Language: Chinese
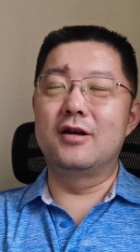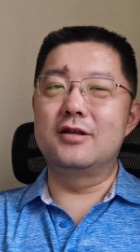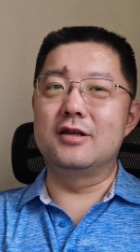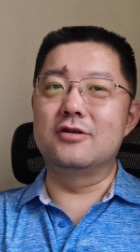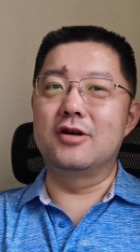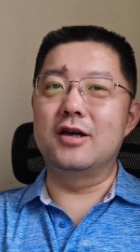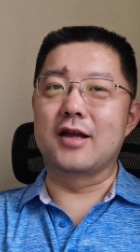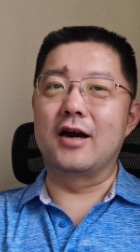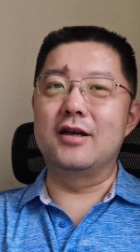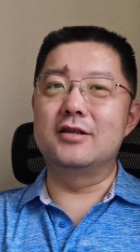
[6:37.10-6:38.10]
然后你就可以
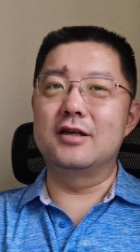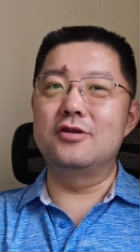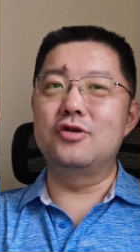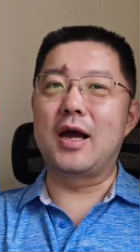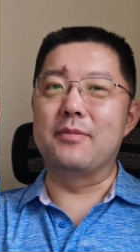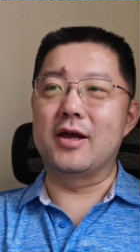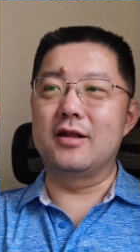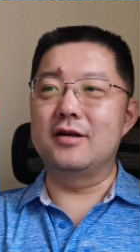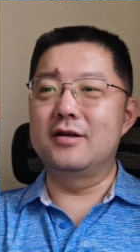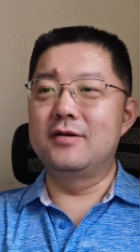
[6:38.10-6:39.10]
拿着这些现金去干别
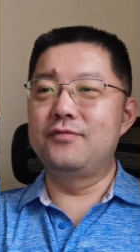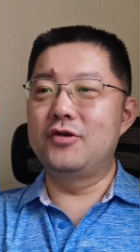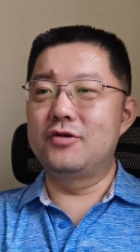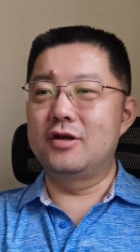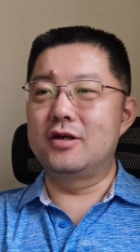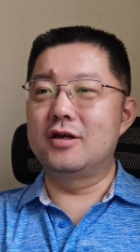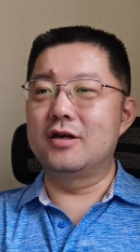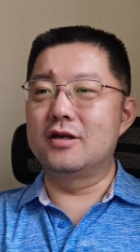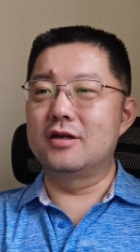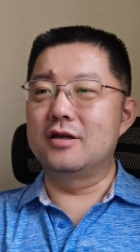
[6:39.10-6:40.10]
的。所以这
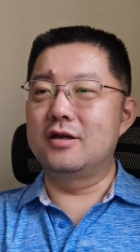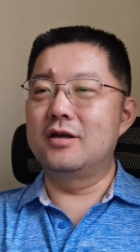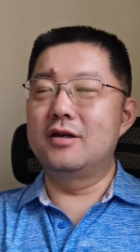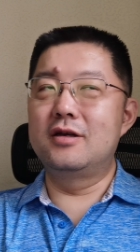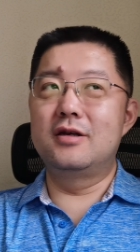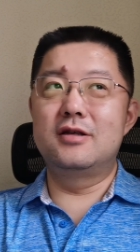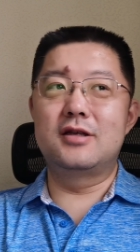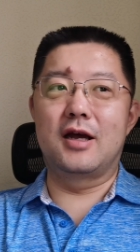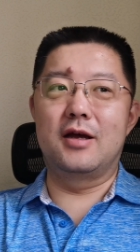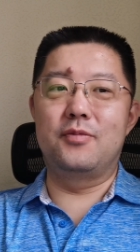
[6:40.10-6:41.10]
个
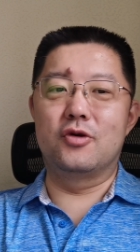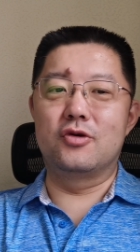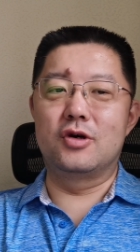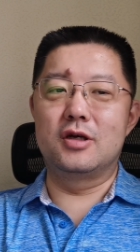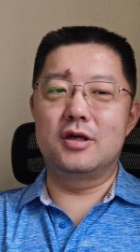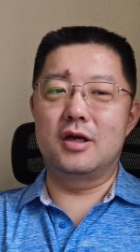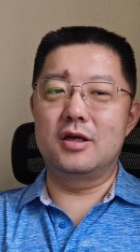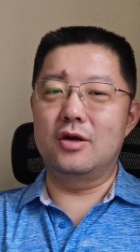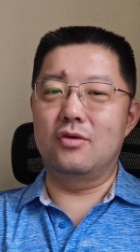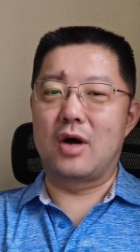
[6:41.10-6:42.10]
在比如说
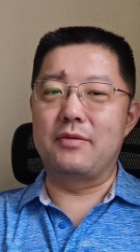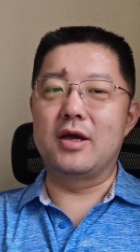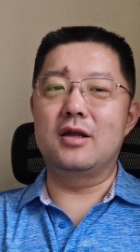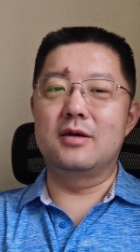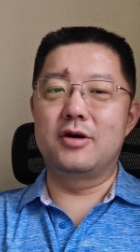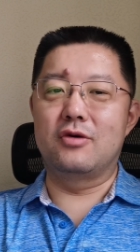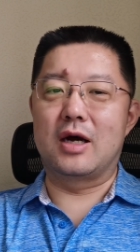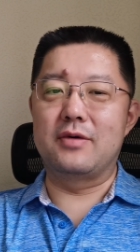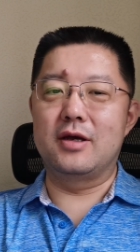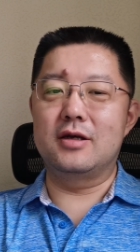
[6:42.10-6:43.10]
华为，特别是
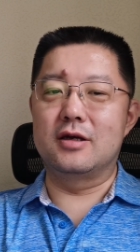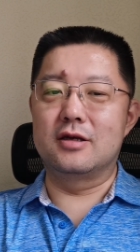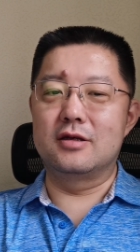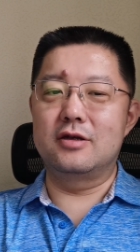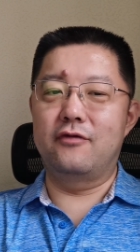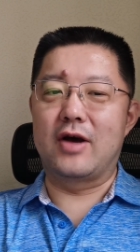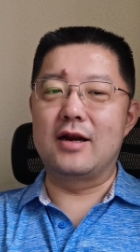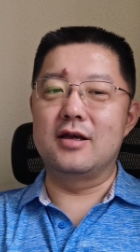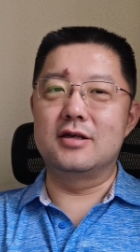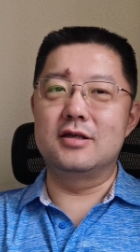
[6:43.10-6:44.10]
华为可能
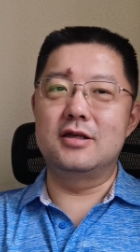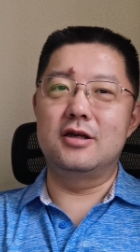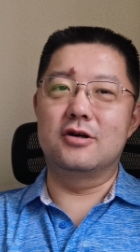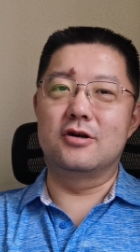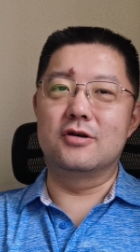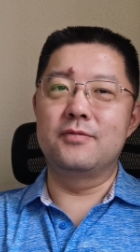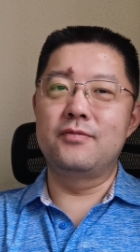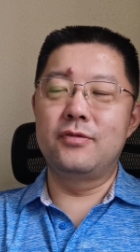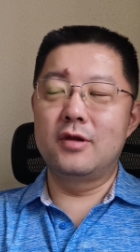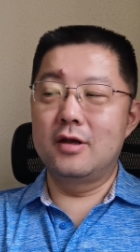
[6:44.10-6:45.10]
发了一个新机以后。
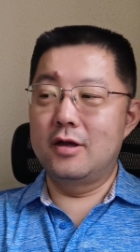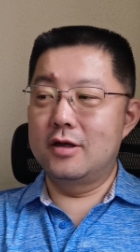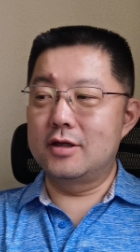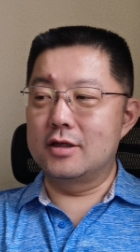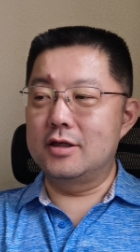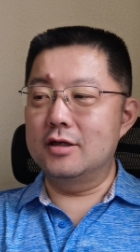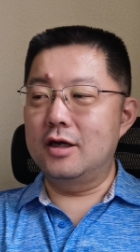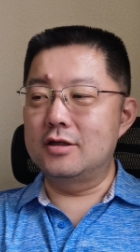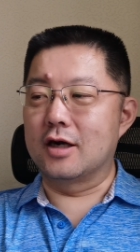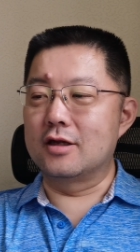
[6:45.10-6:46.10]
在相
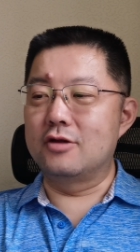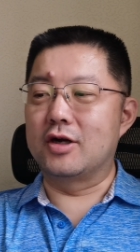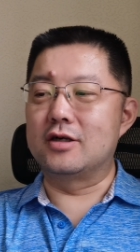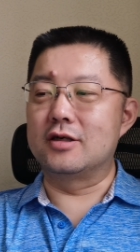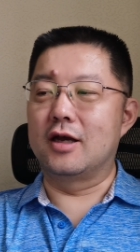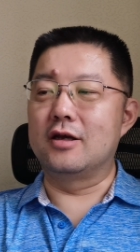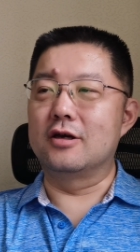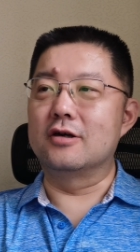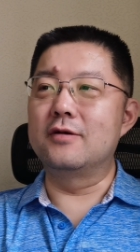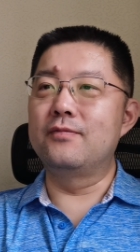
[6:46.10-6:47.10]
当长的一段时间里
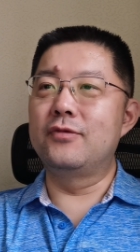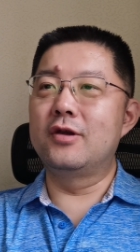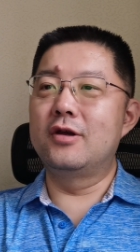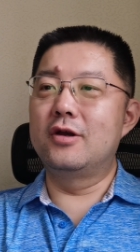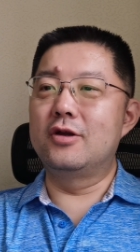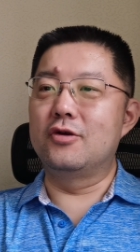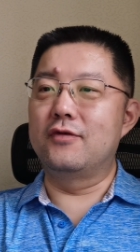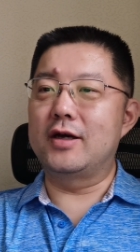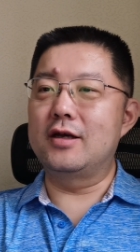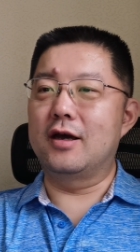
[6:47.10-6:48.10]
头，你
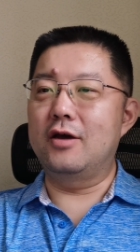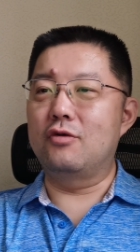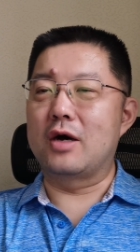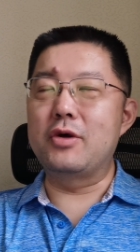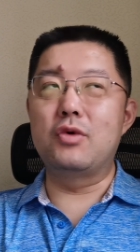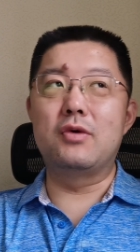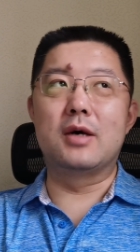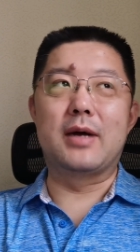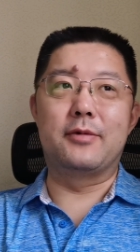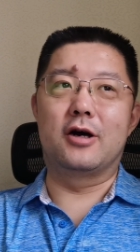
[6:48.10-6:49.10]
会发现，哎，华为官
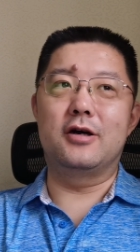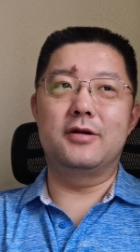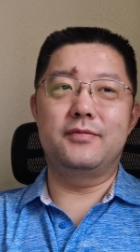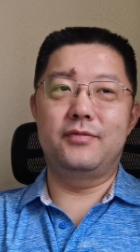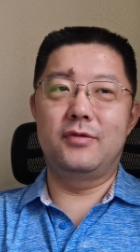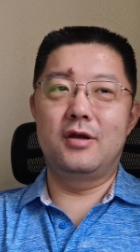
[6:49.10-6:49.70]
网买不着，